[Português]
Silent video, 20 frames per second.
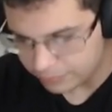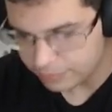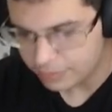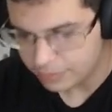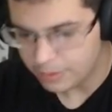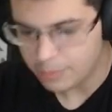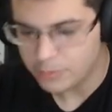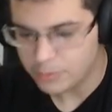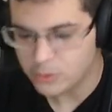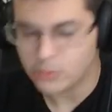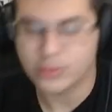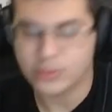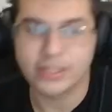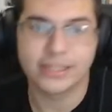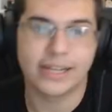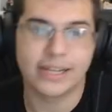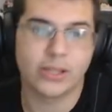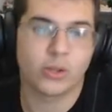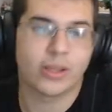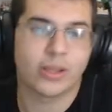Eu me
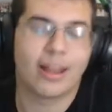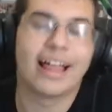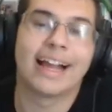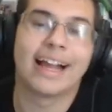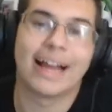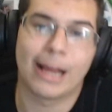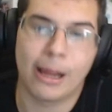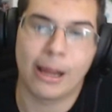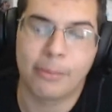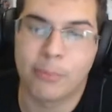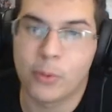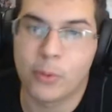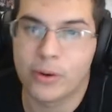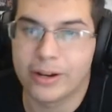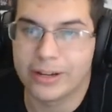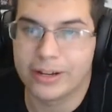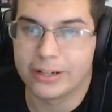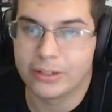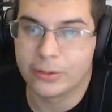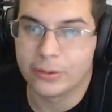desconcentrei total, então acabou
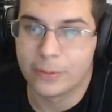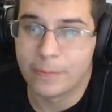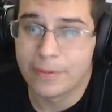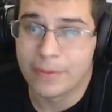ganhando.